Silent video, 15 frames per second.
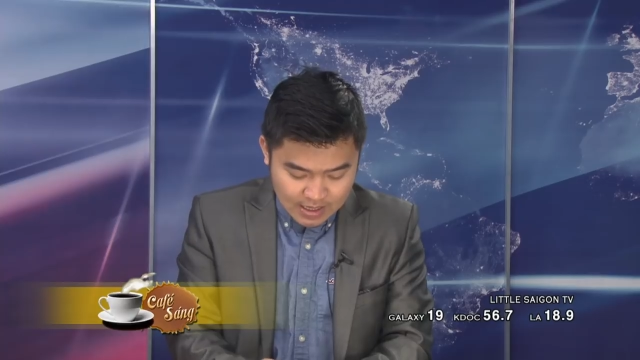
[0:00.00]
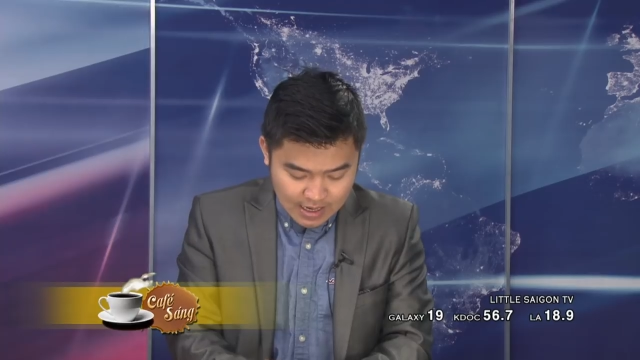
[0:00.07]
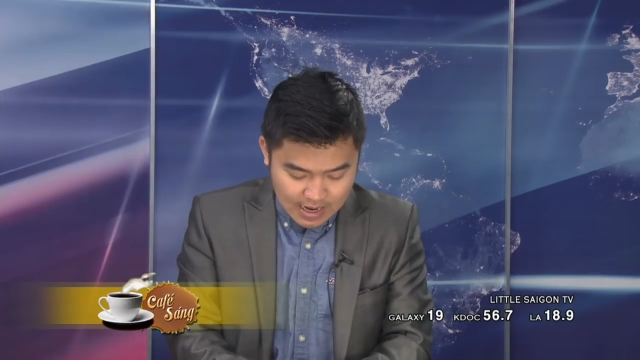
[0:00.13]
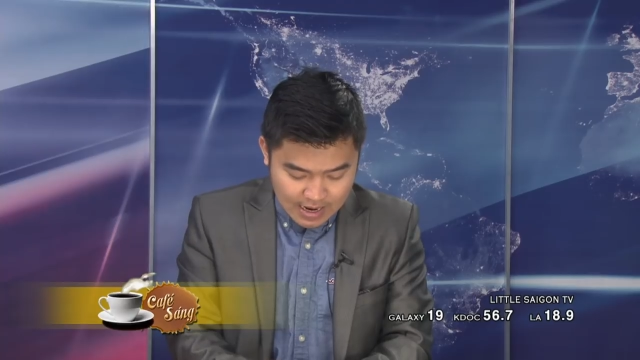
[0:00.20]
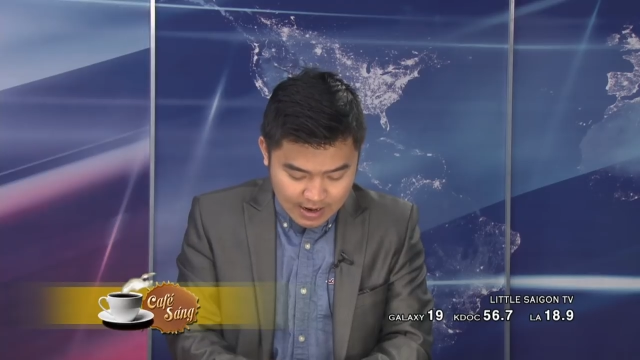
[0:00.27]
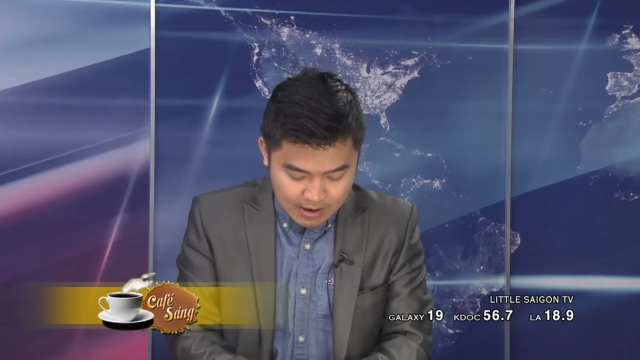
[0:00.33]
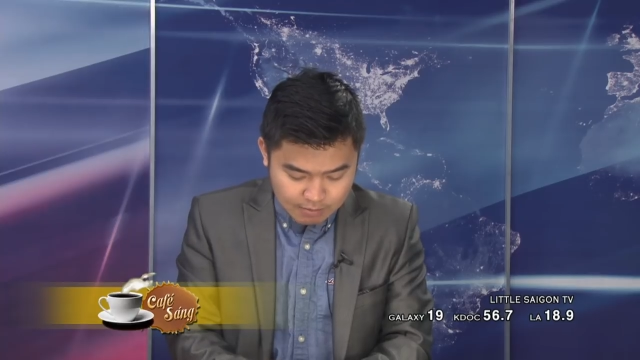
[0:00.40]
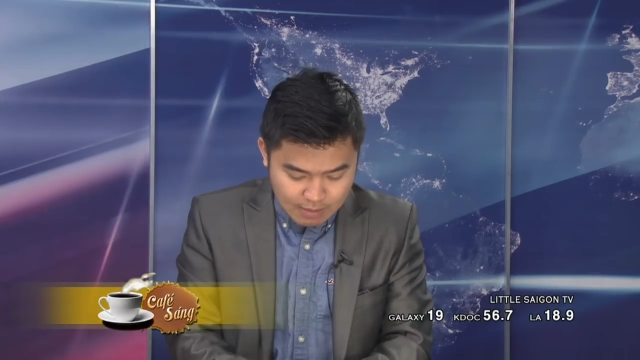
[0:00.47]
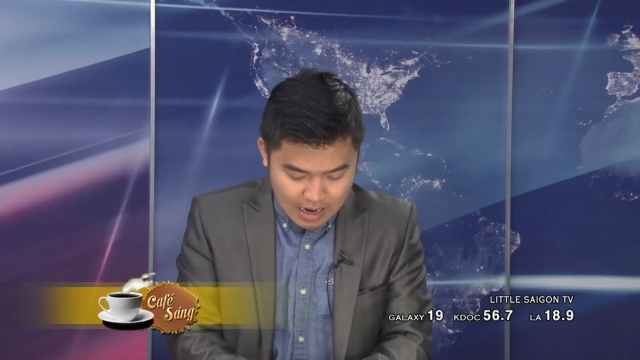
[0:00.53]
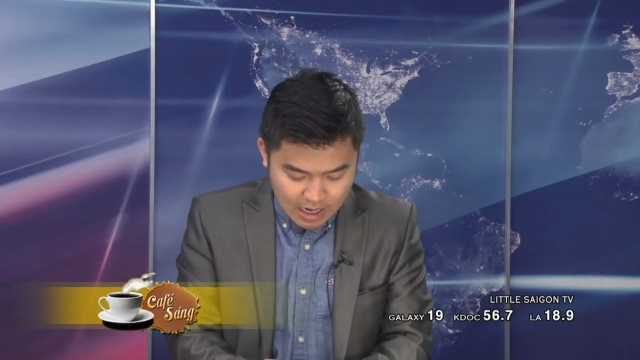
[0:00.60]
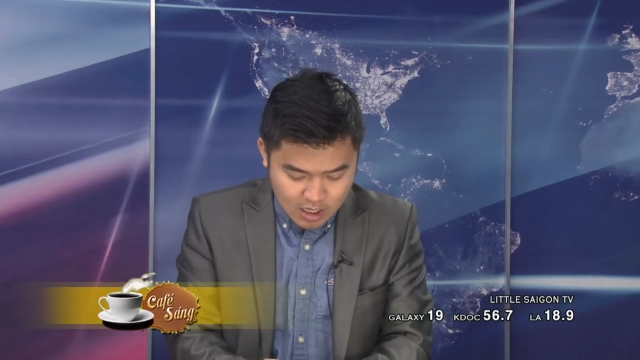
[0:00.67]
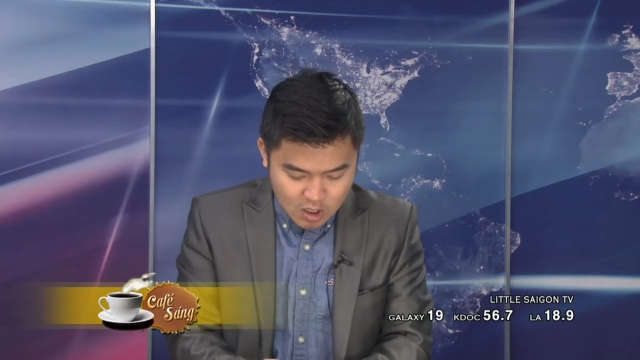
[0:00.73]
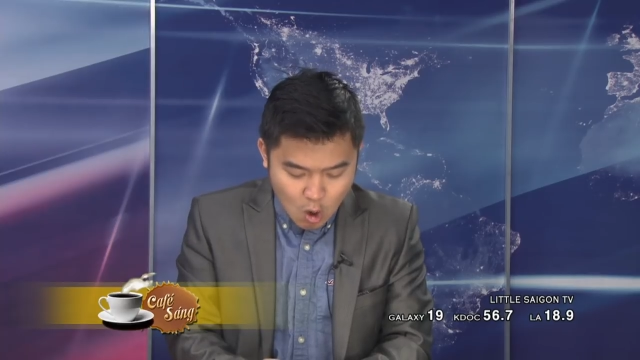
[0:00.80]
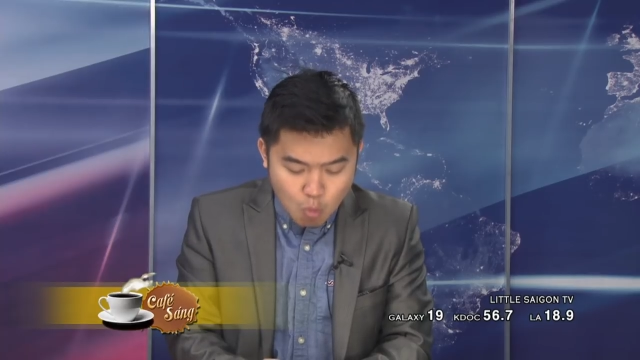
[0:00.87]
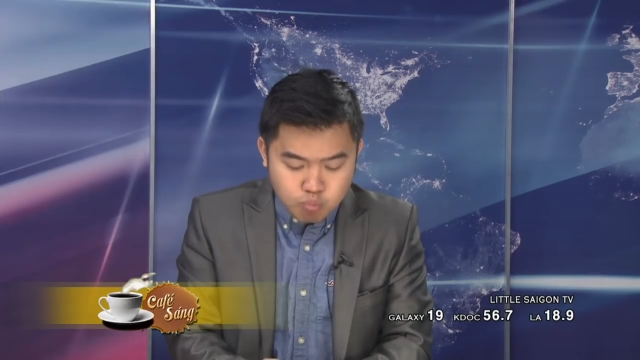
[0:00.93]
à, bà
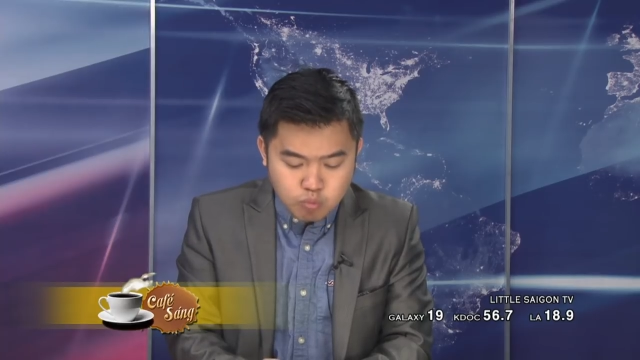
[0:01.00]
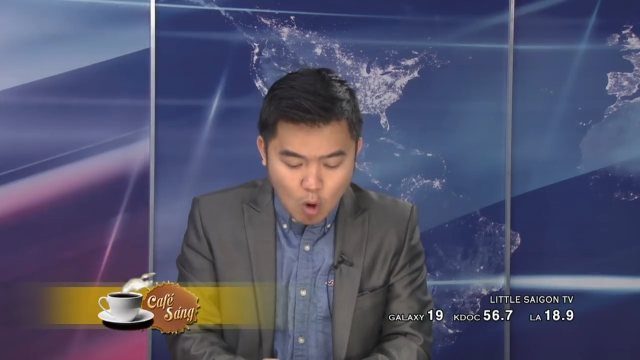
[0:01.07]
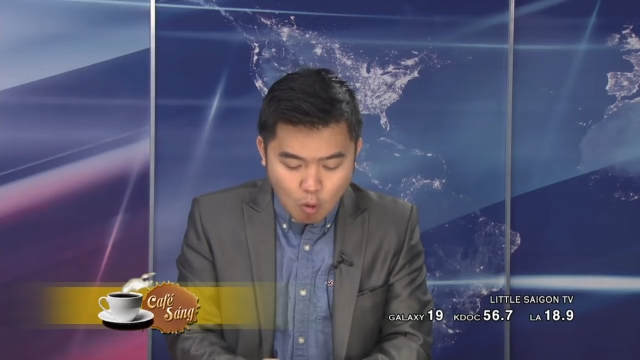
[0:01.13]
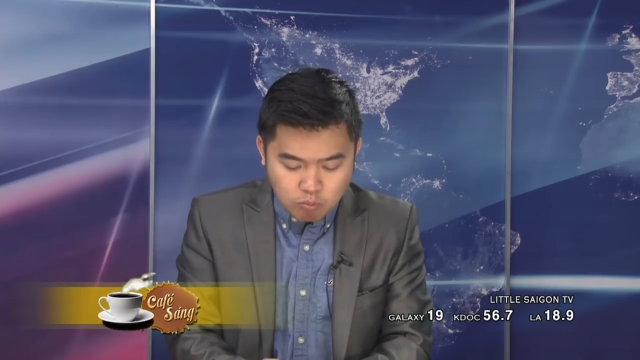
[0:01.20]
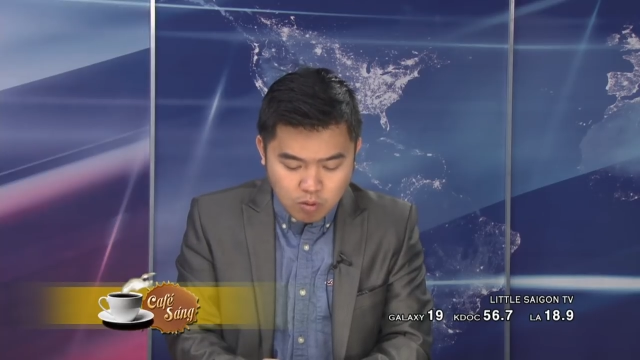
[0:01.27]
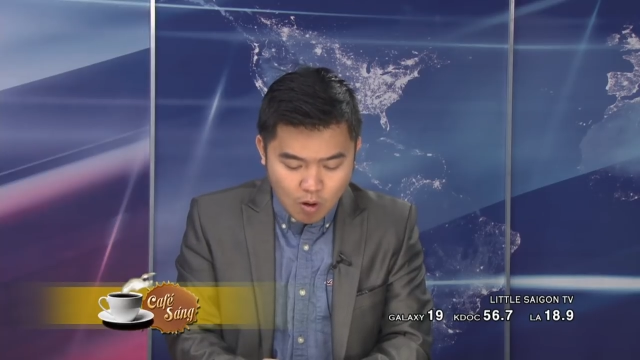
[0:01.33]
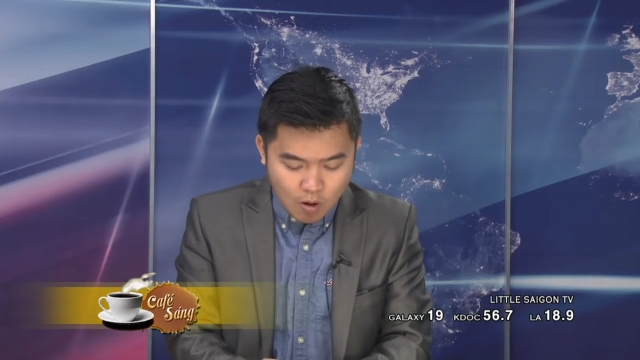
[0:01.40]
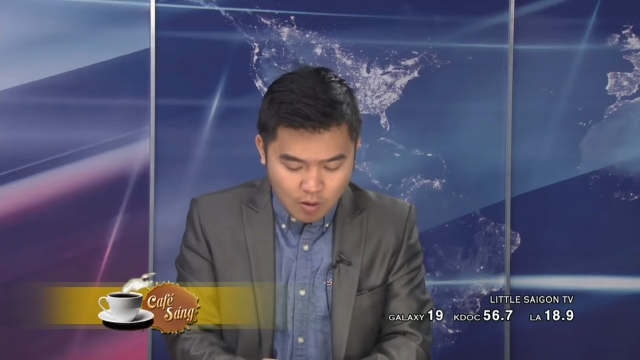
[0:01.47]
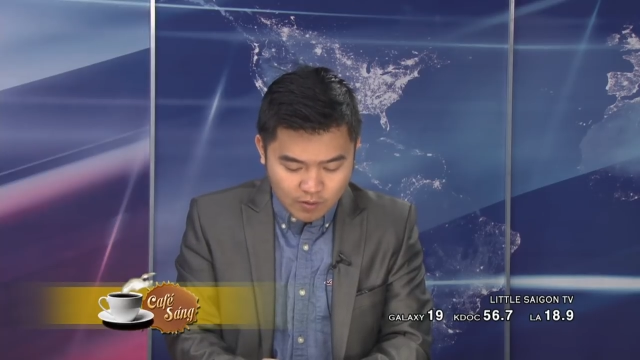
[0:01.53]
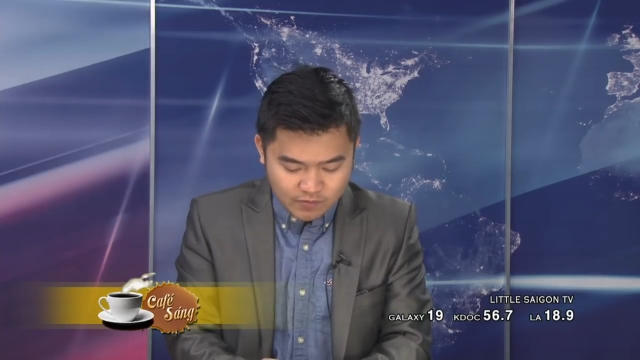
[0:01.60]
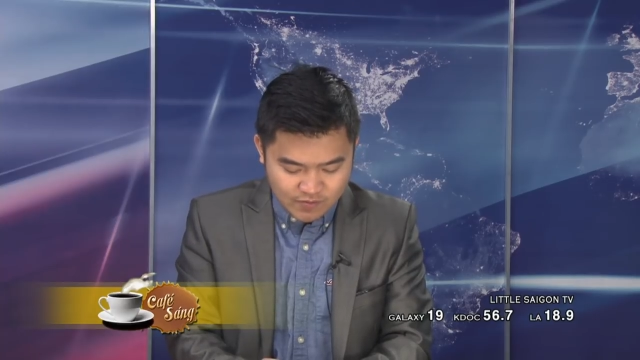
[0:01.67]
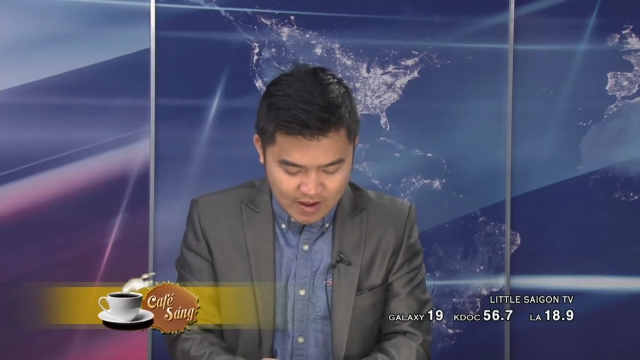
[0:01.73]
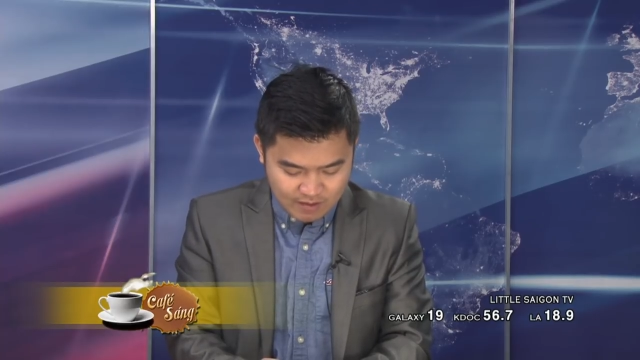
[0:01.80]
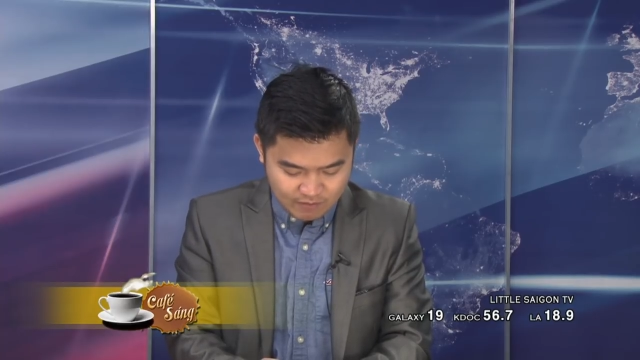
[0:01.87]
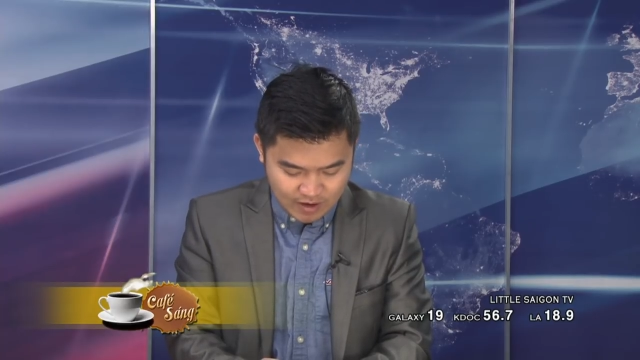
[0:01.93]
không ủng hộ
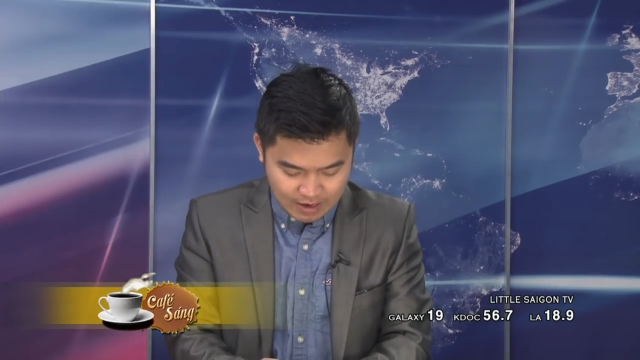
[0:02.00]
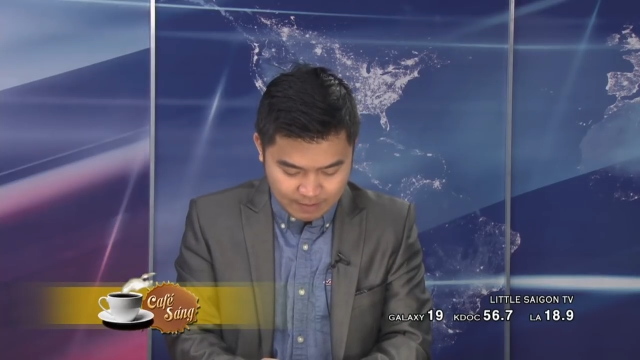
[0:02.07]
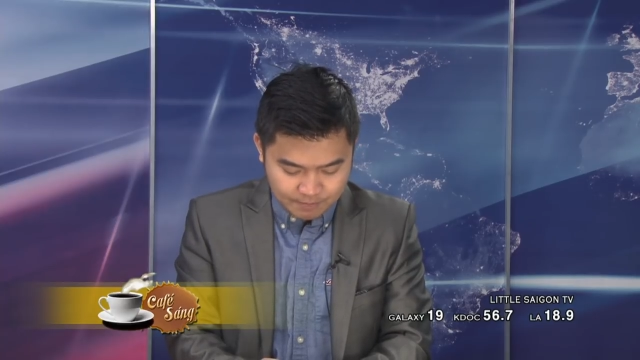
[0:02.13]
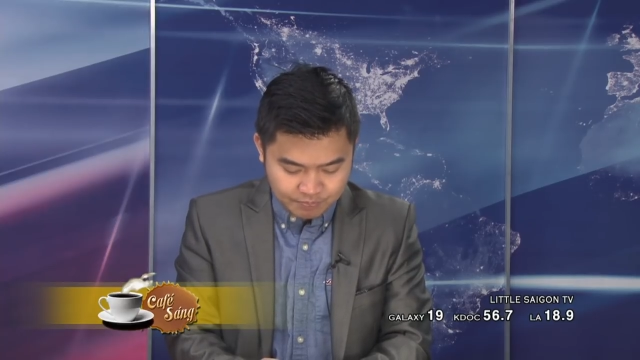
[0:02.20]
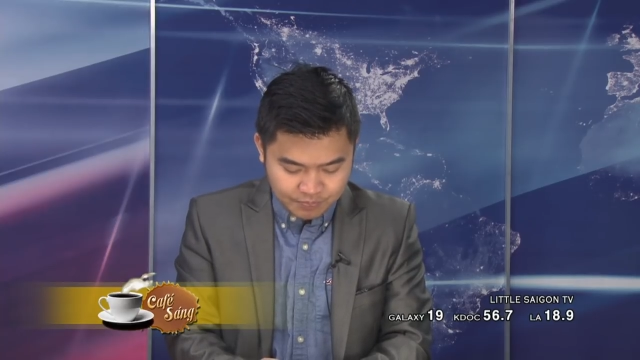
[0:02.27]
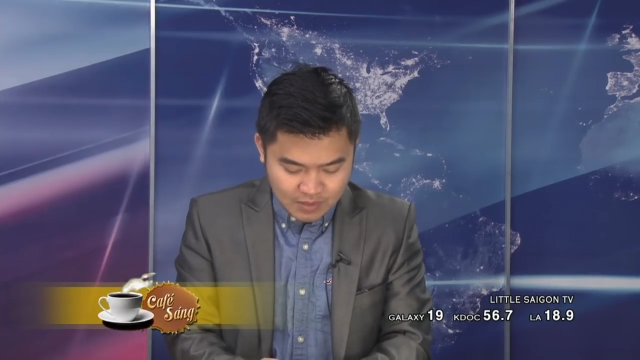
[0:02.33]
về việc